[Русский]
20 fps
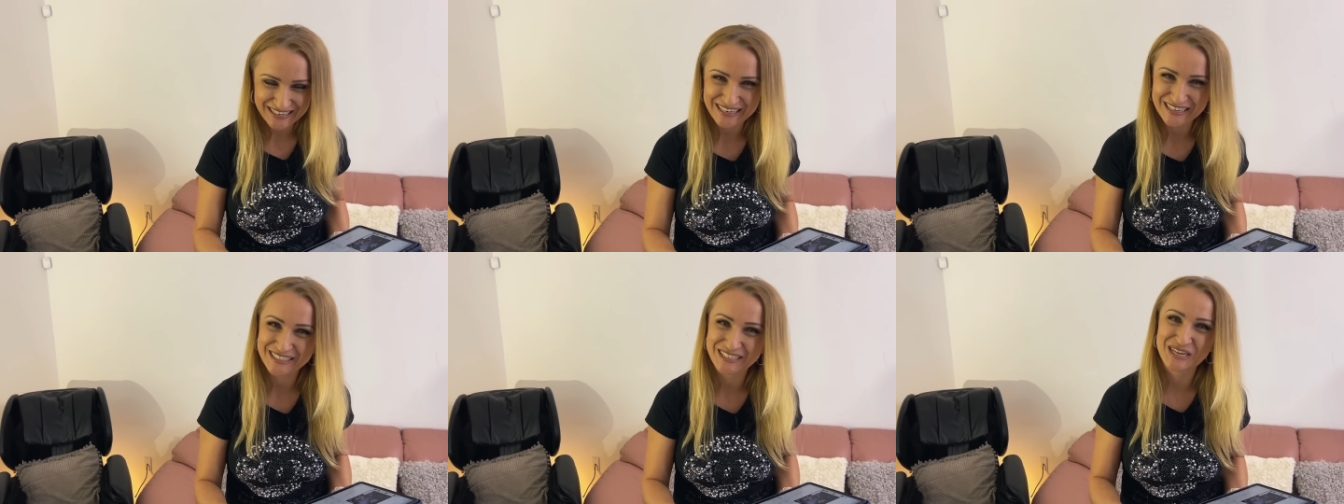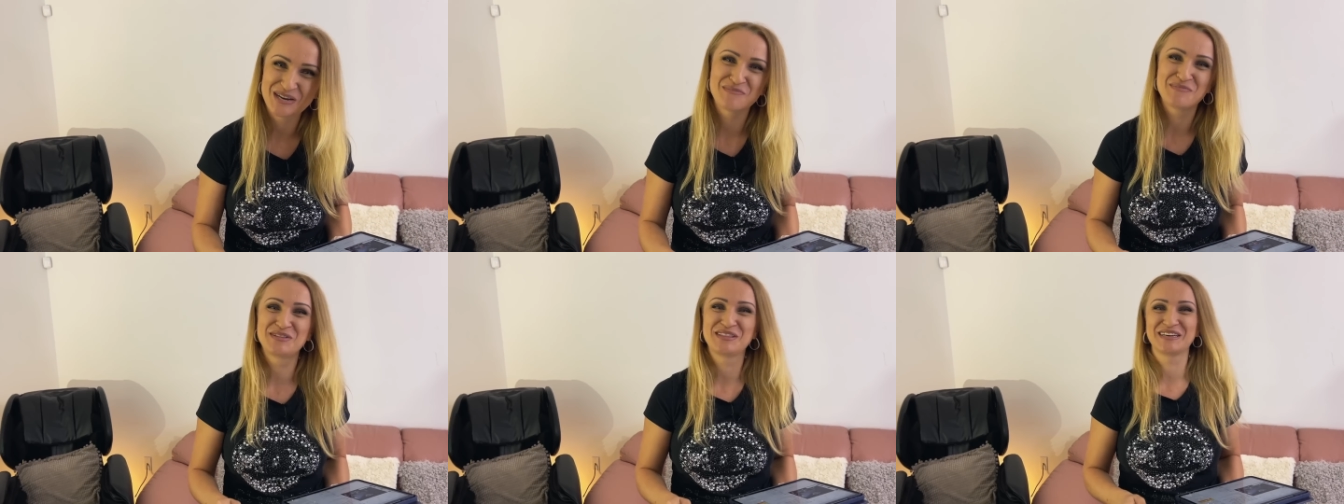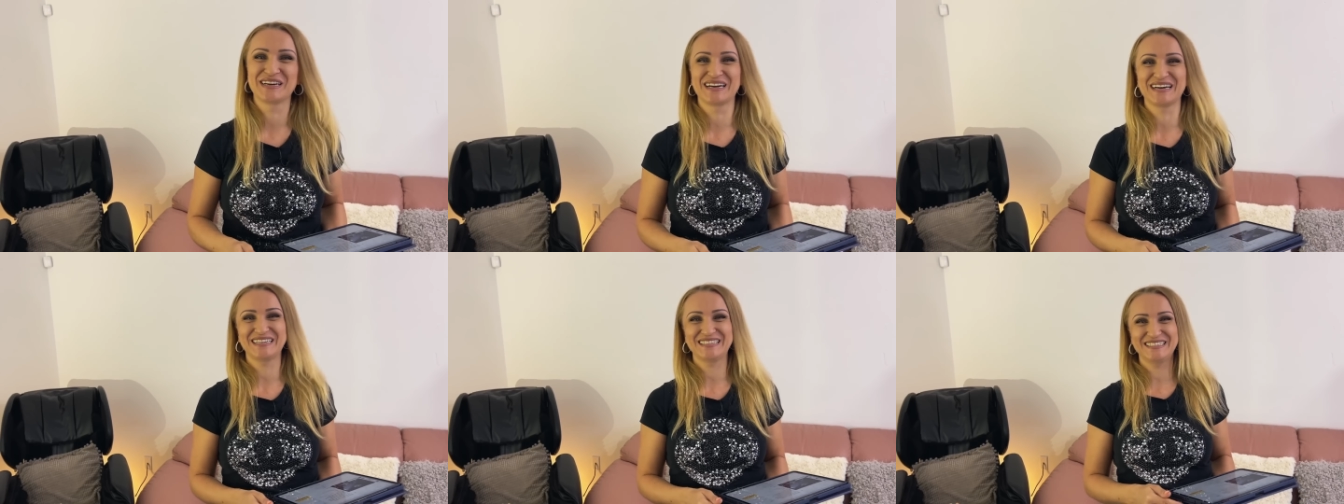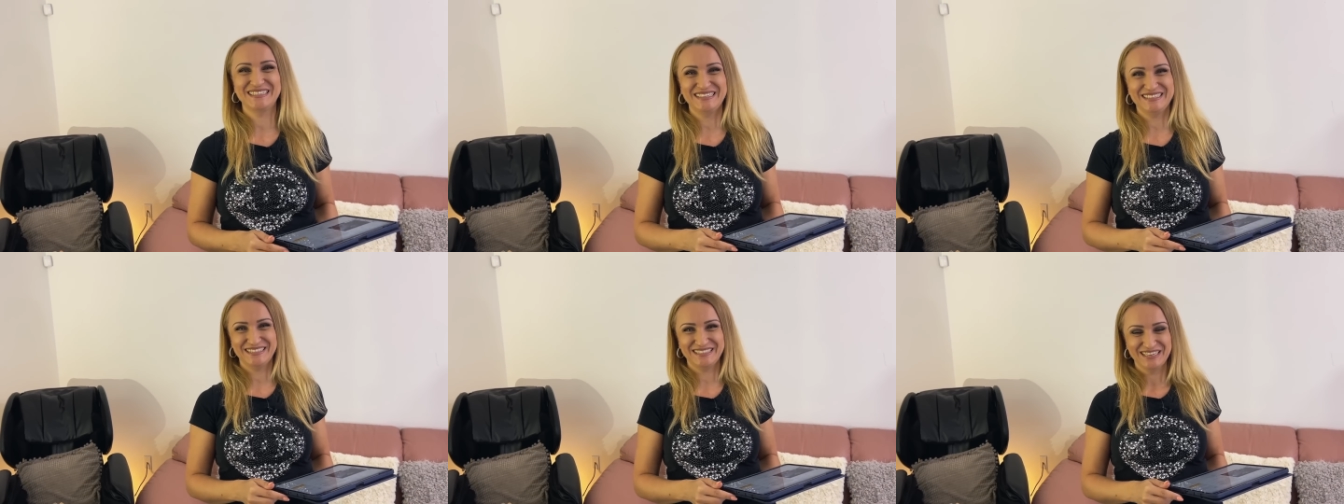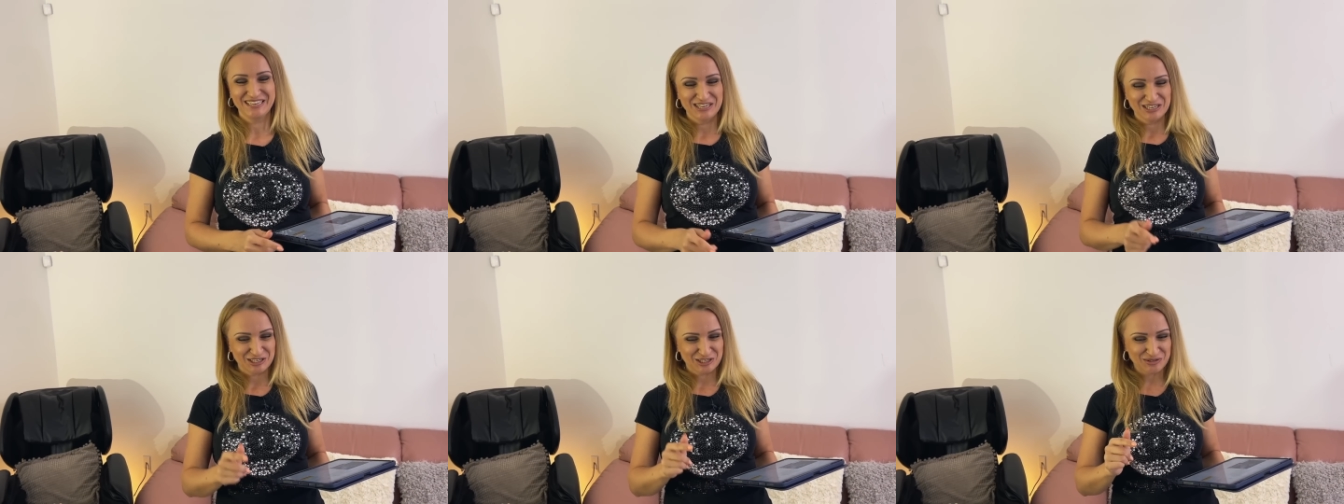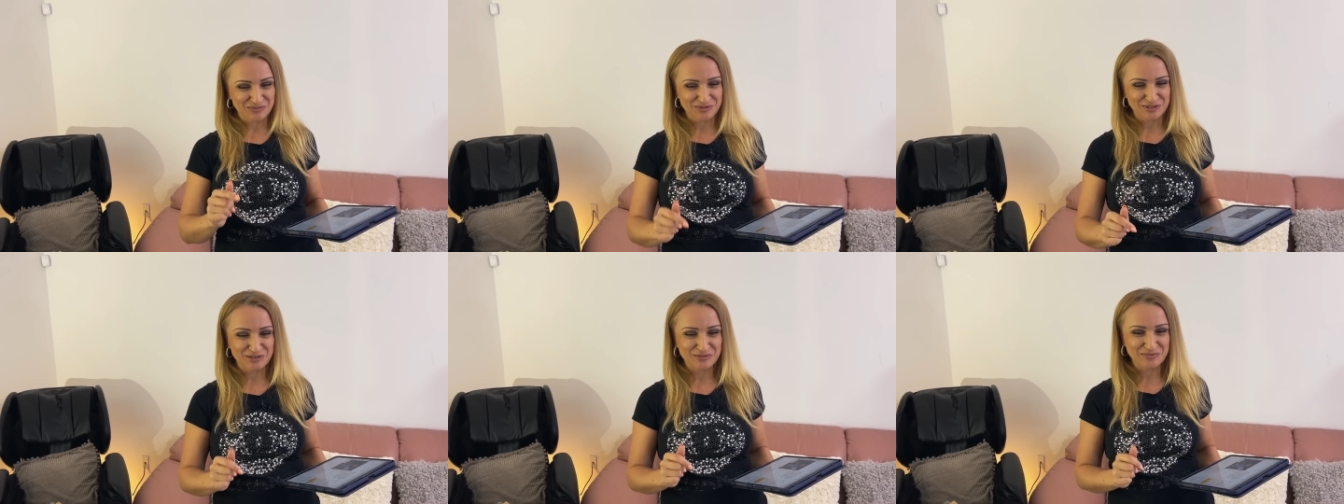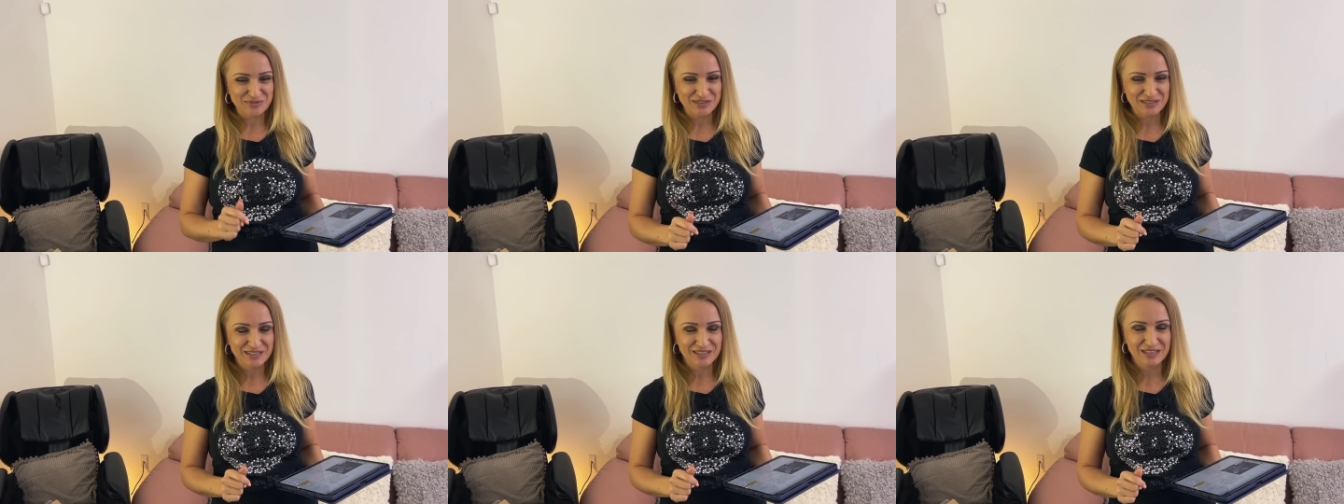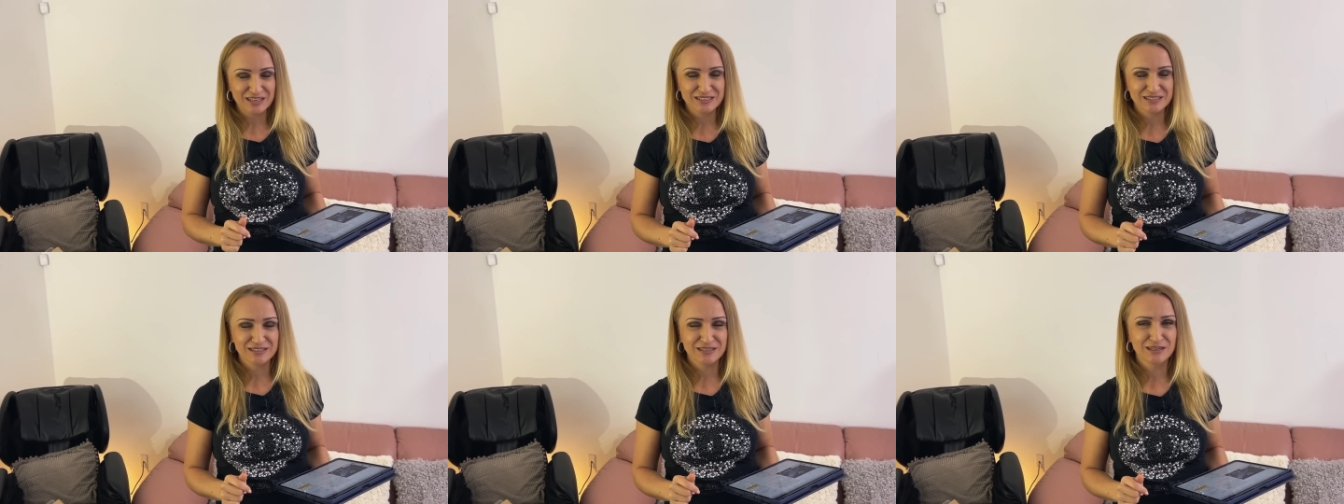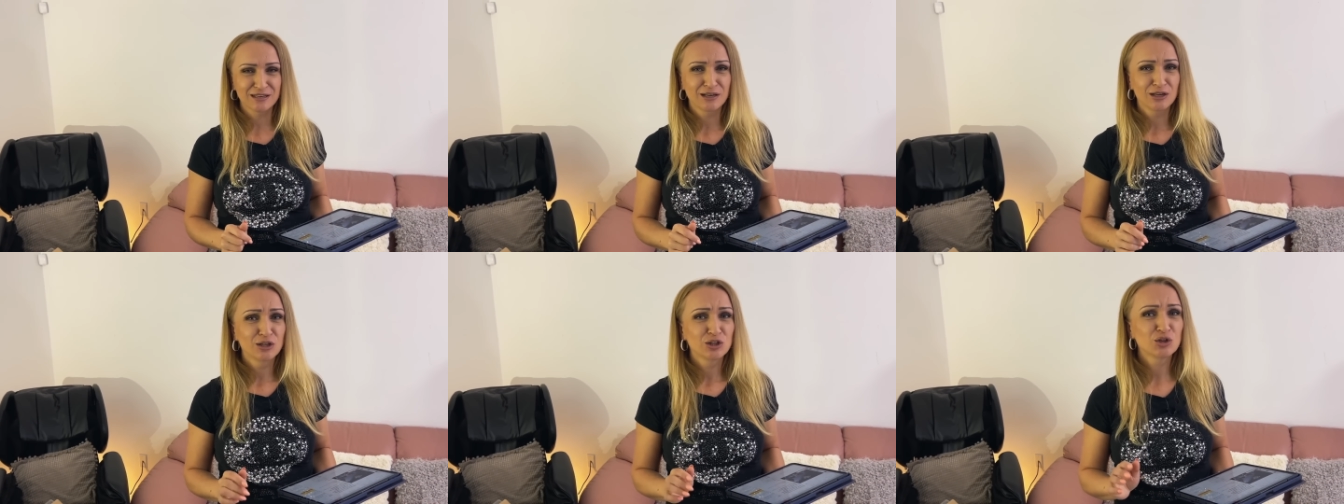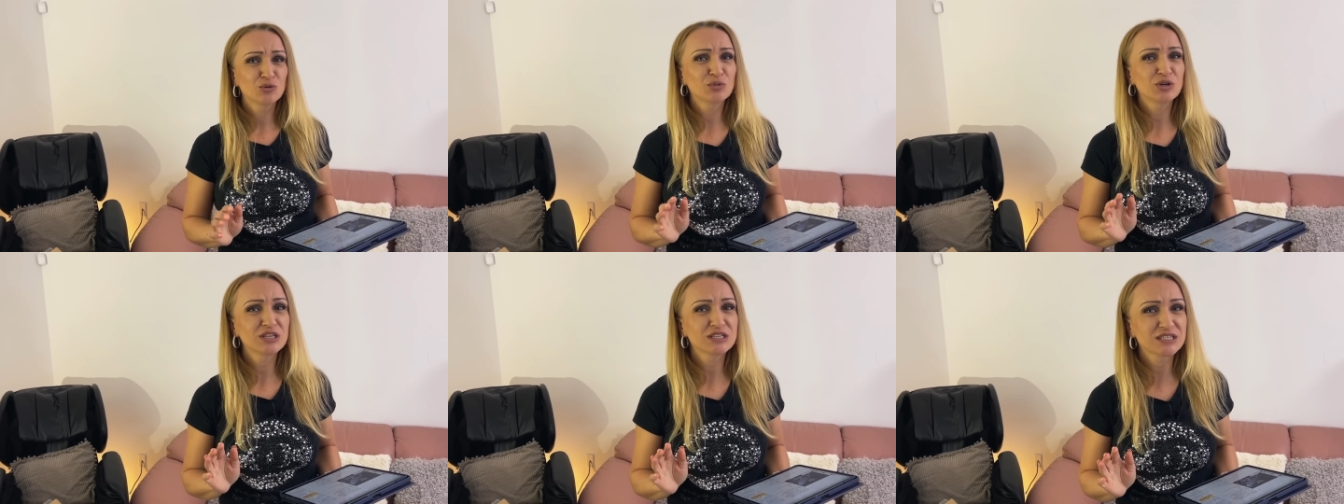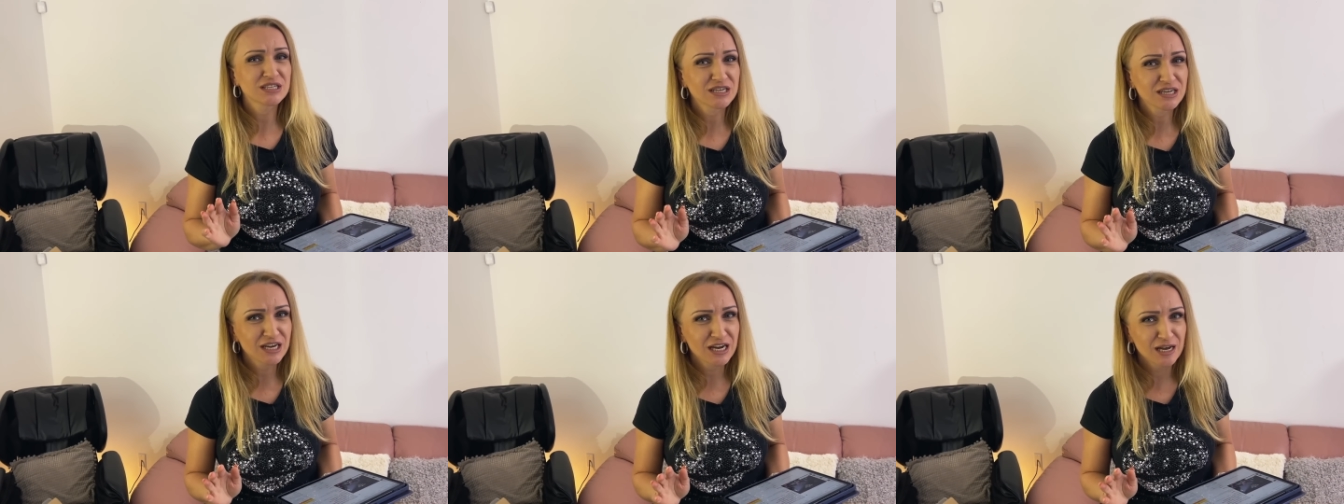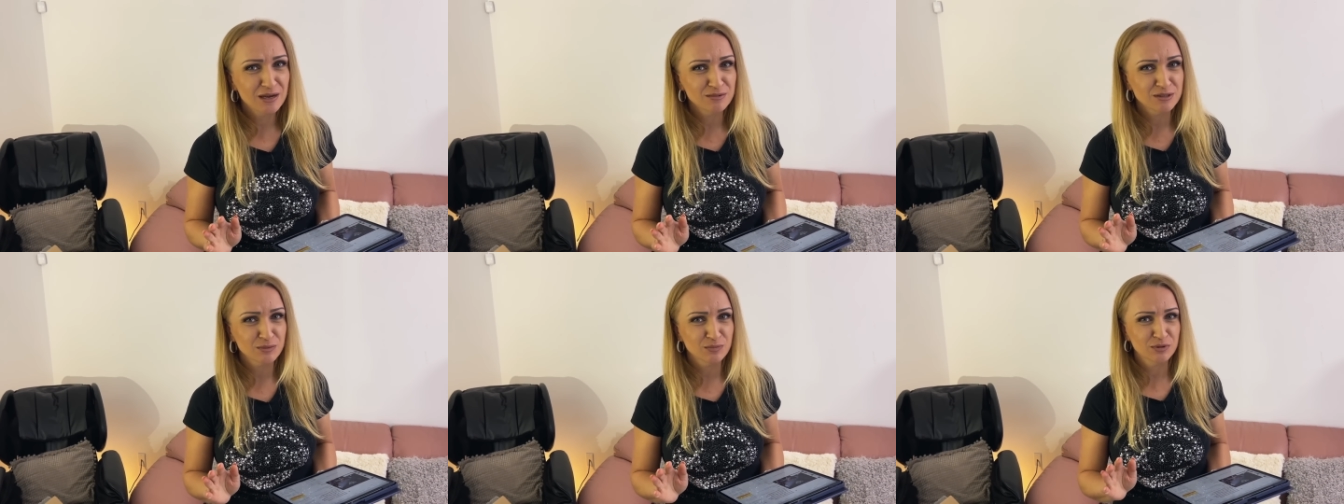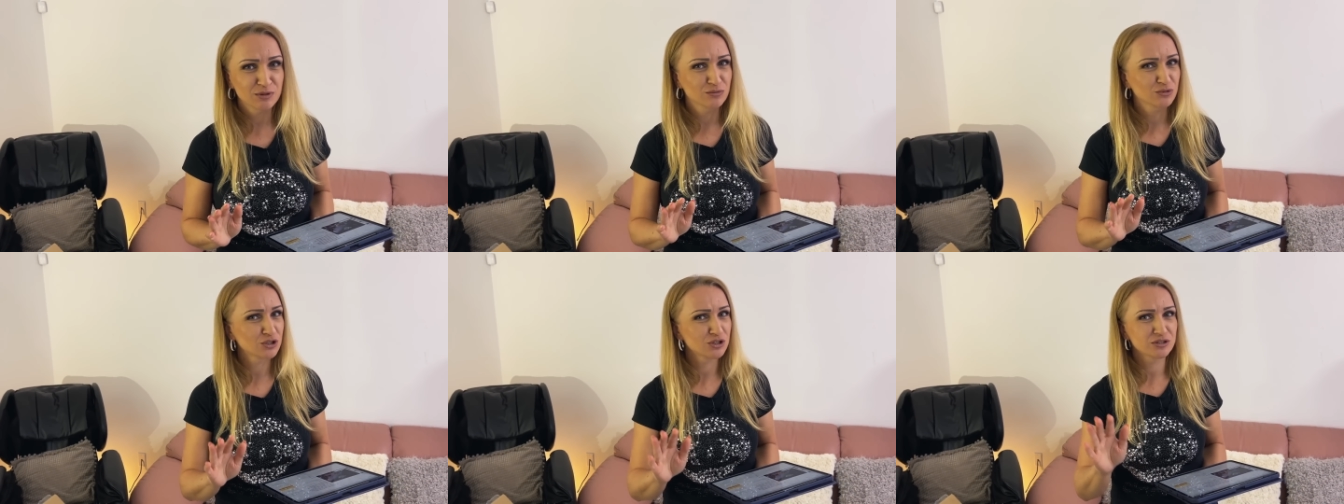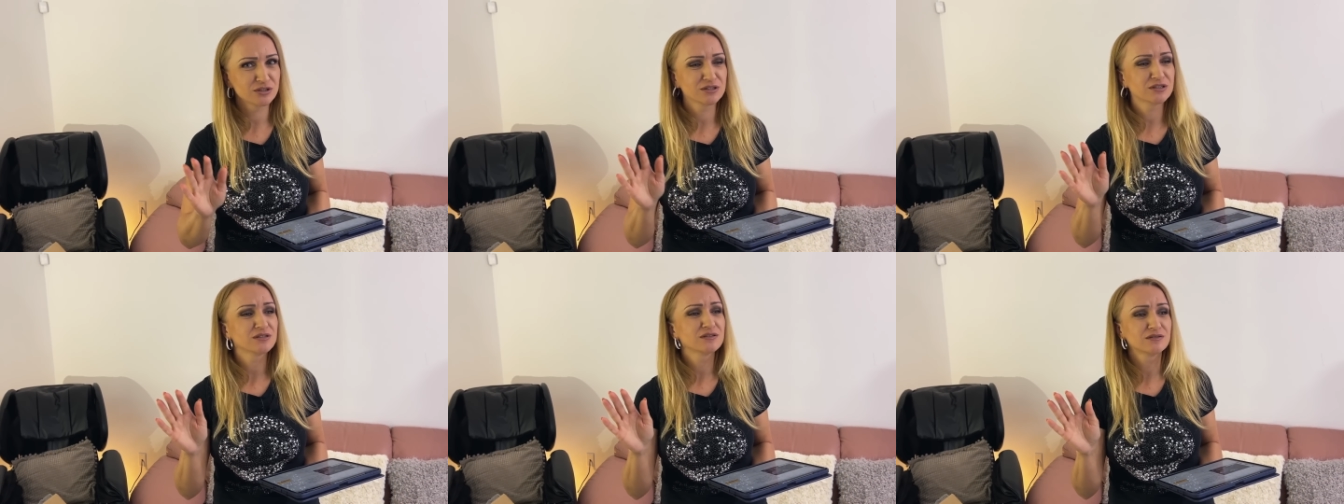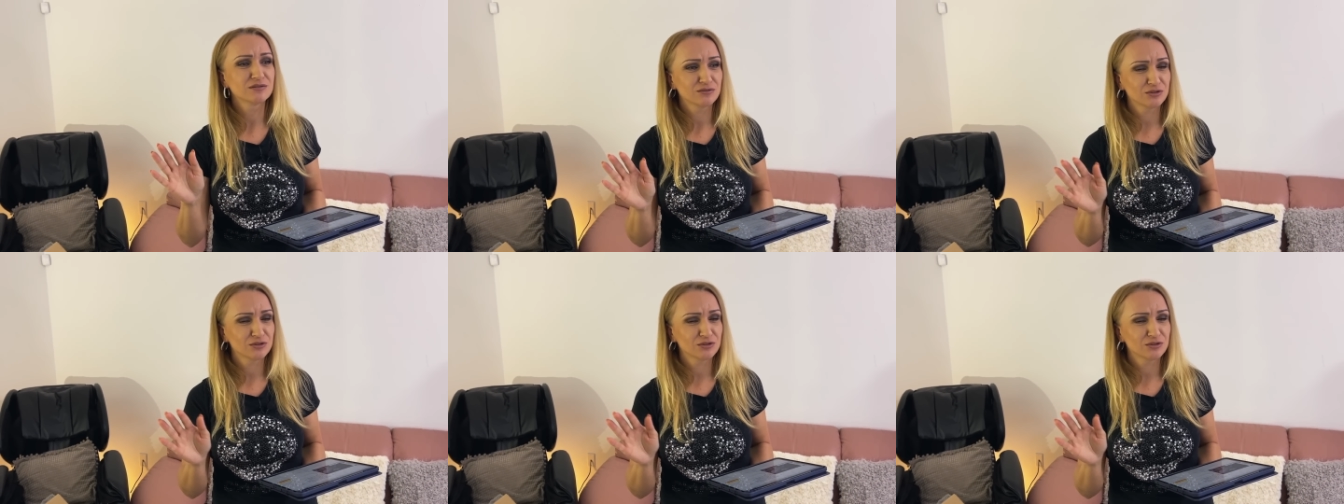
хотя бы находить, чтобы они были классные. Но мы не зарекаемся, потому что у